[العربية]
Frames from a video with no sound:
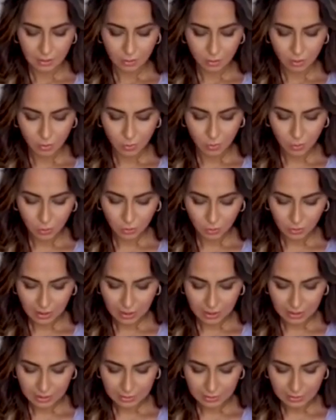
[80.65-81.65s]
لو بور دو
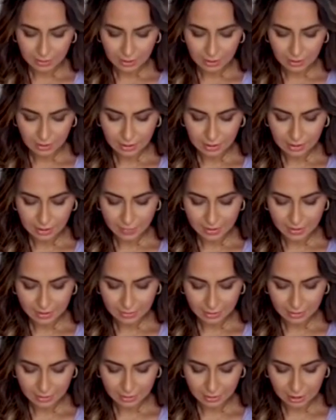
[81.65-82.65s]
كاريتي الا ما
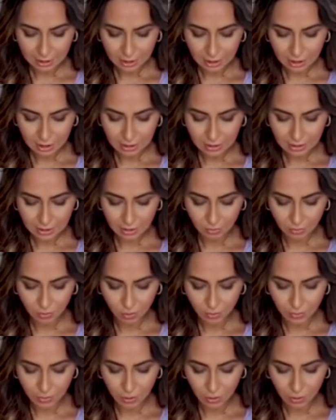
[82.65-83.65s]
قدرناش نخدمو
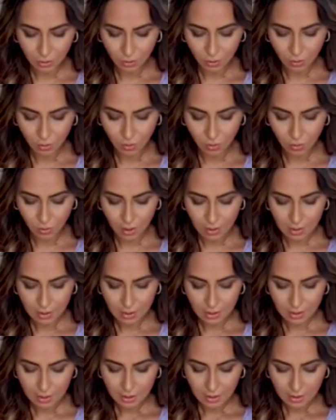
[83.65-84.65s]
به وهو
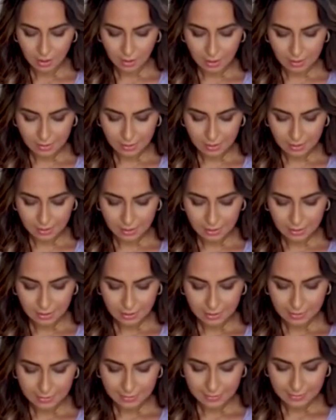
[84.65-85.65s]
قاصح
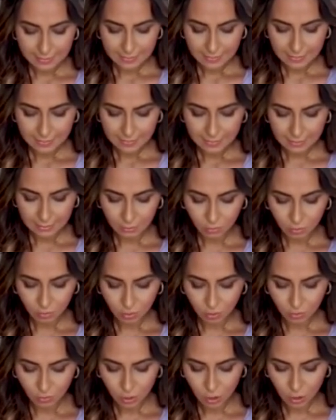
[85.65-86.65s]

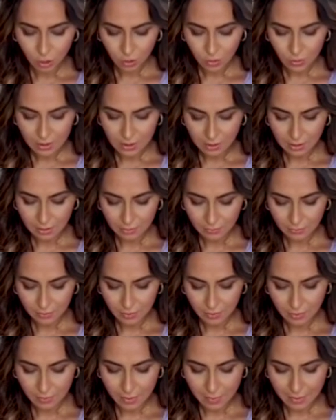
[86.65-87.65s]
كندوبوه شويه
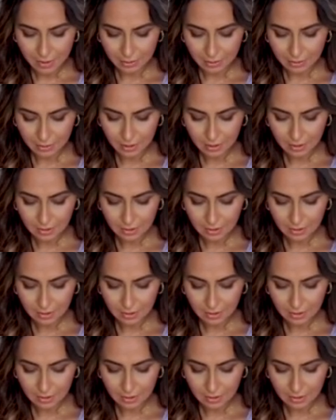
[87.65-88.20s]
في ماغي